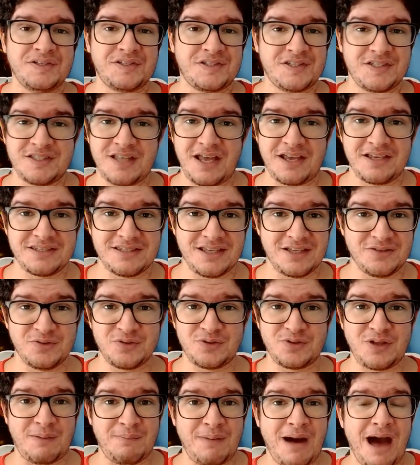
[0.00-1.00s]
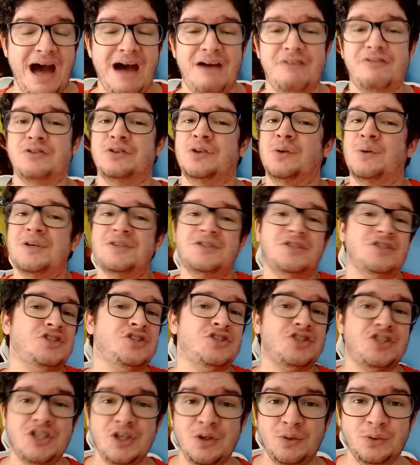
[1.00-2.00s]
esses 10 anos na Marvel, não
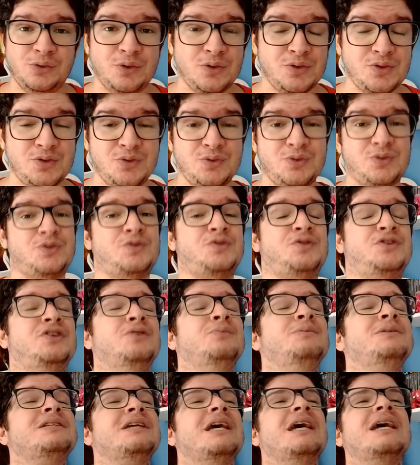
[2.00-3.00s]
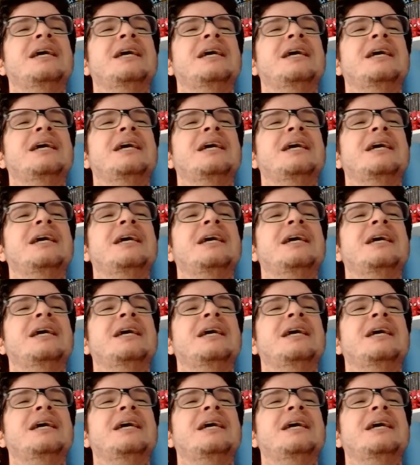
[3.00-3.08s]
assistiu todos os filmes,